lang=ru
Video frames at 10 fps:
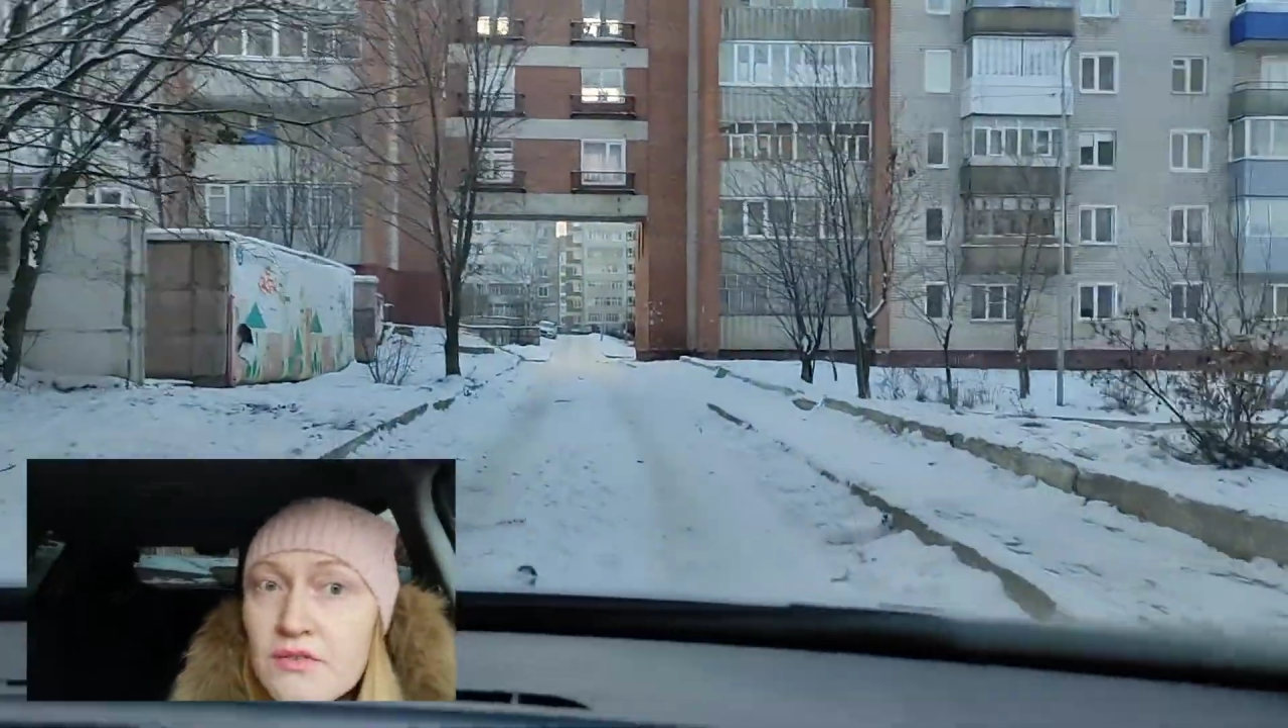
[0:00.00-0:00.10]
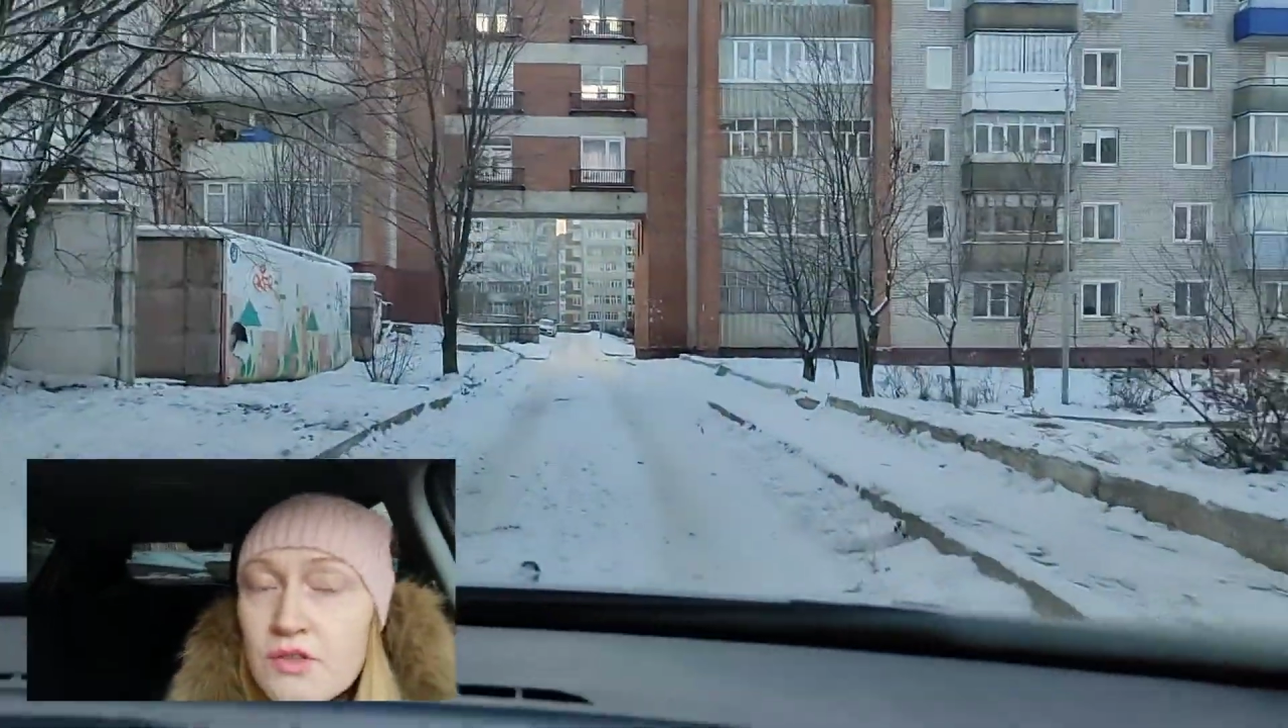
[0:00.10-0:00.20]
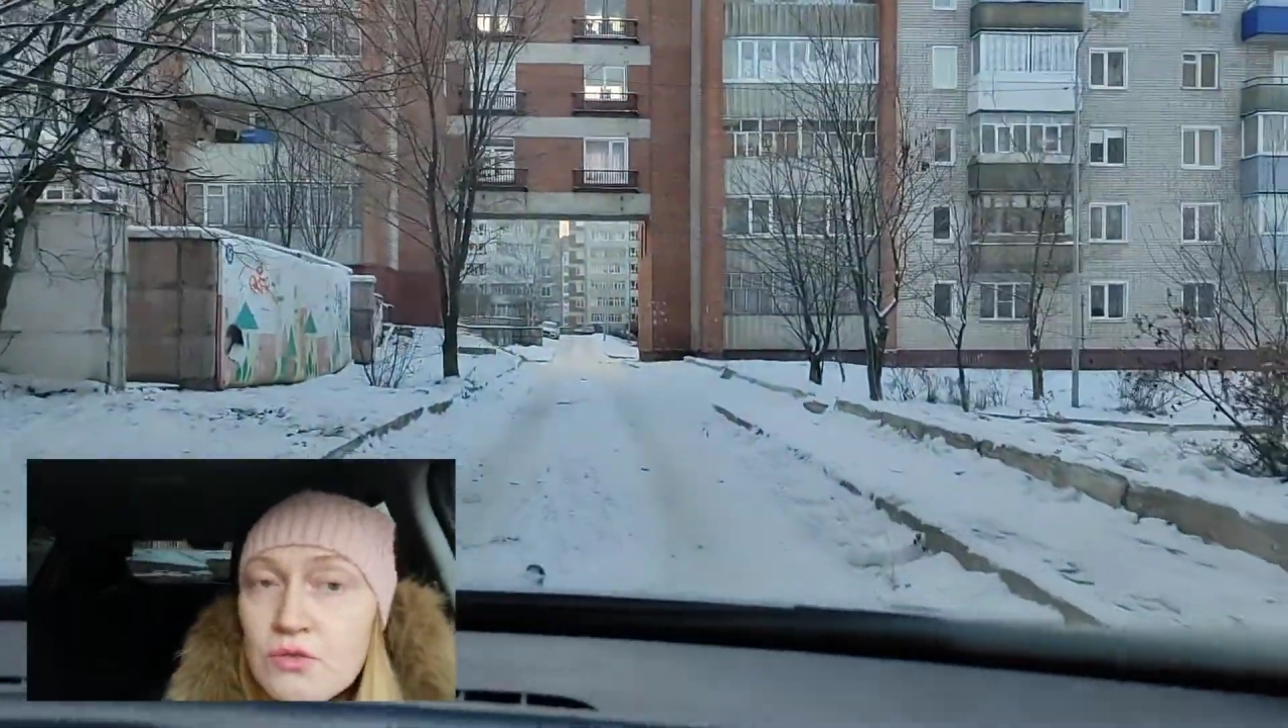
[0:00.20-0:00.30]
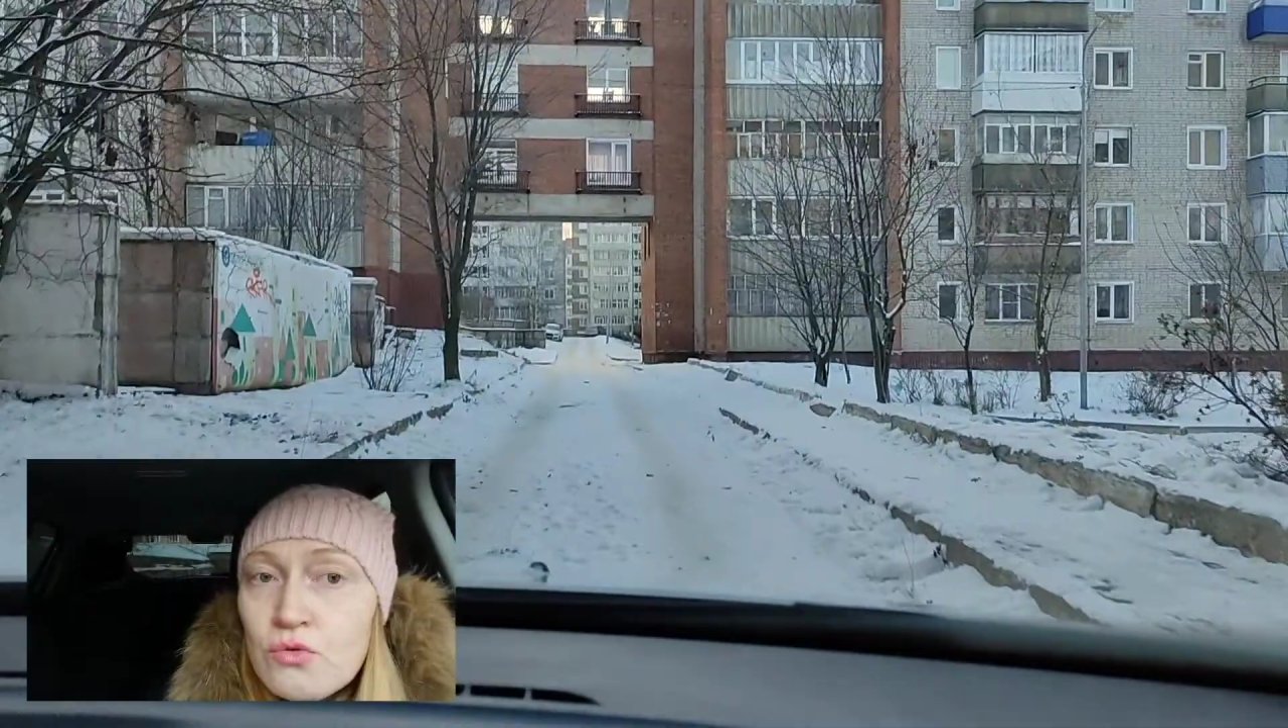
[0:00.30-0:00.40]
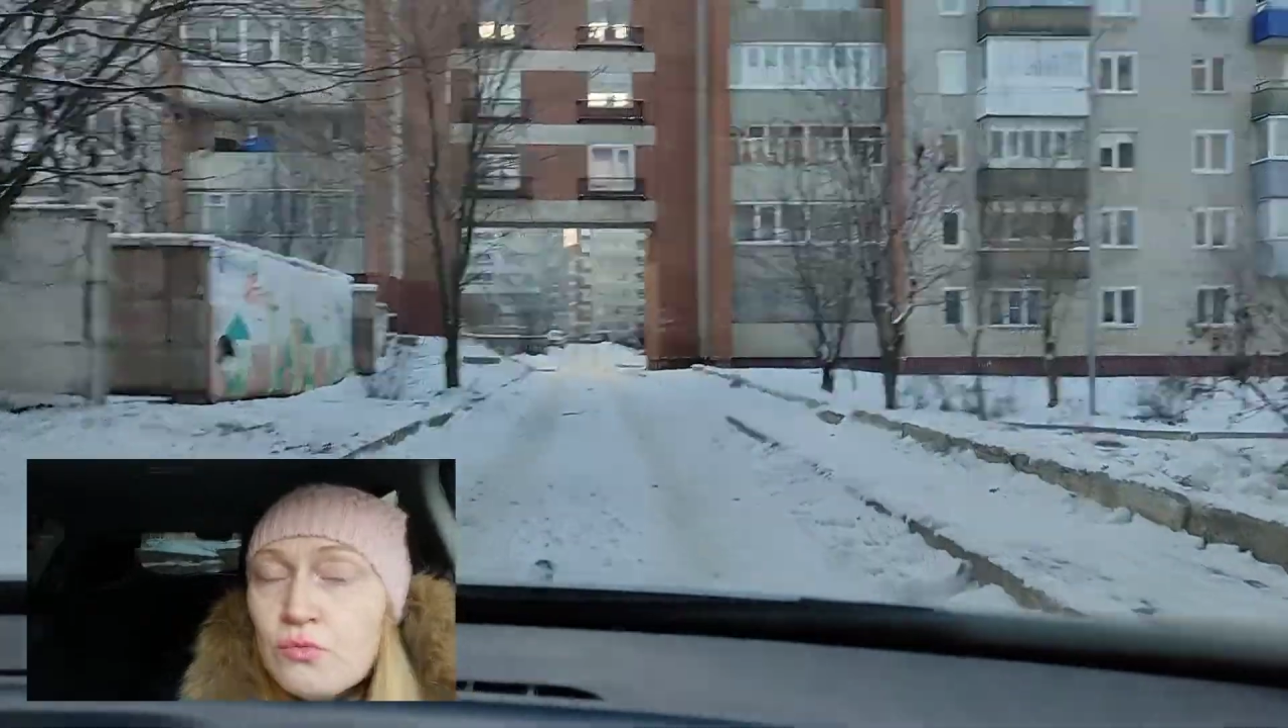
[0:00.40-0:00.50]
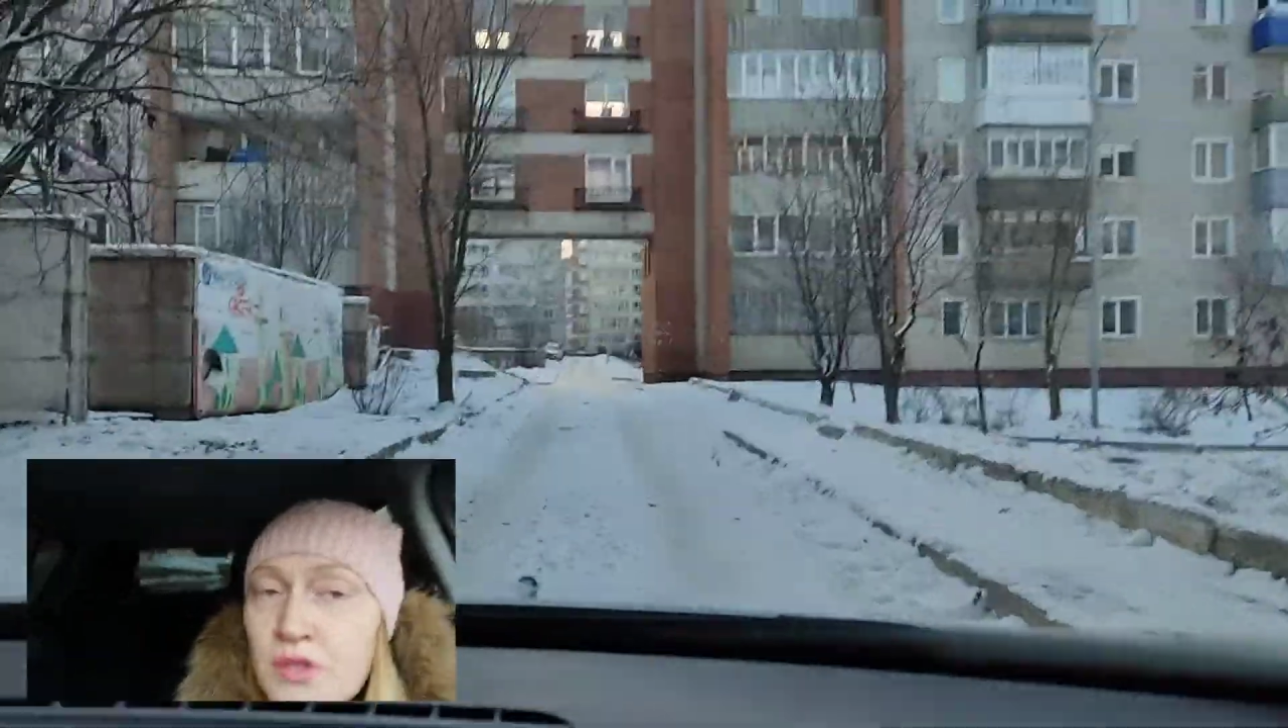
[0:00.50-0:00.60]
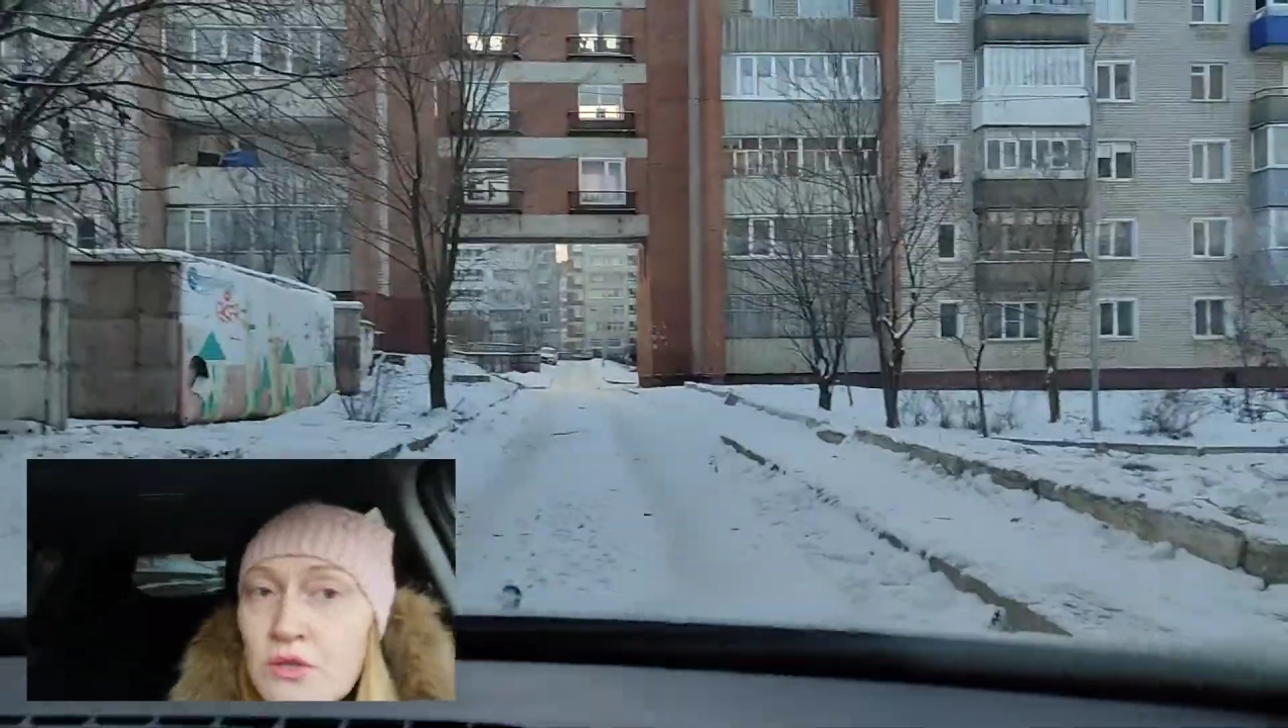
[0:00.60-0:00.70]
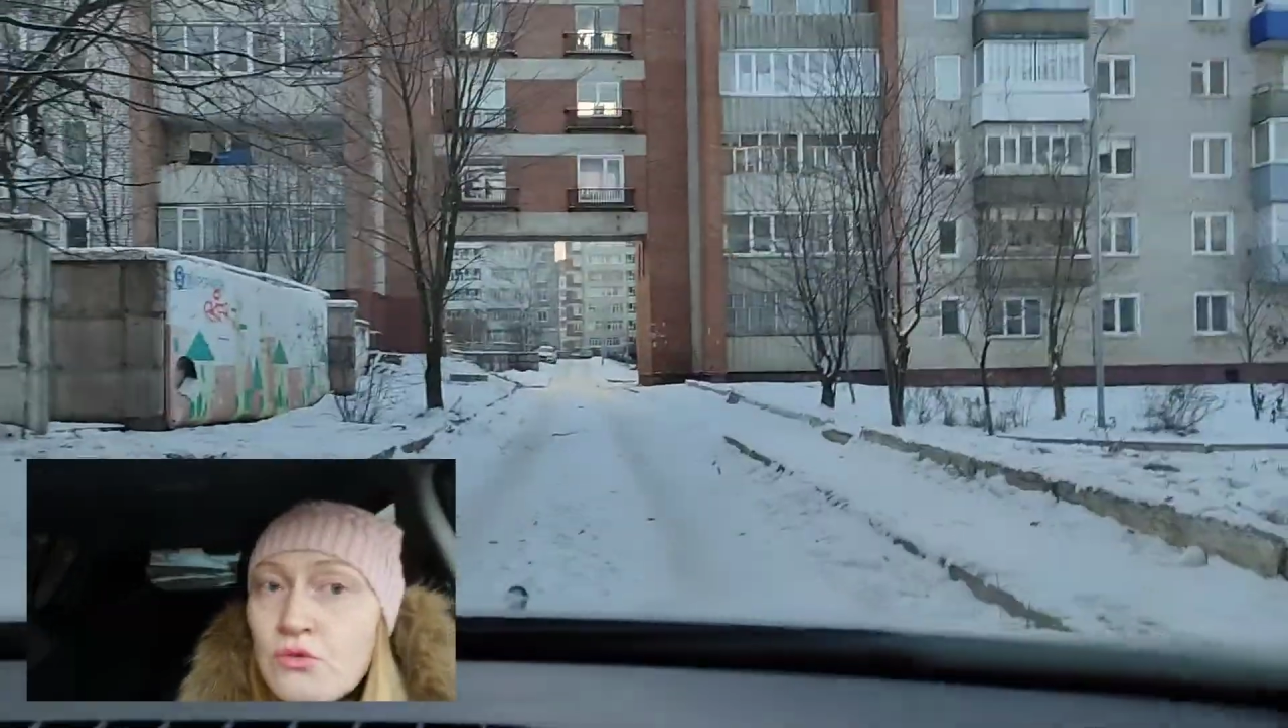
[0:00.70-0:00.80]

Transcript: в саду, у меня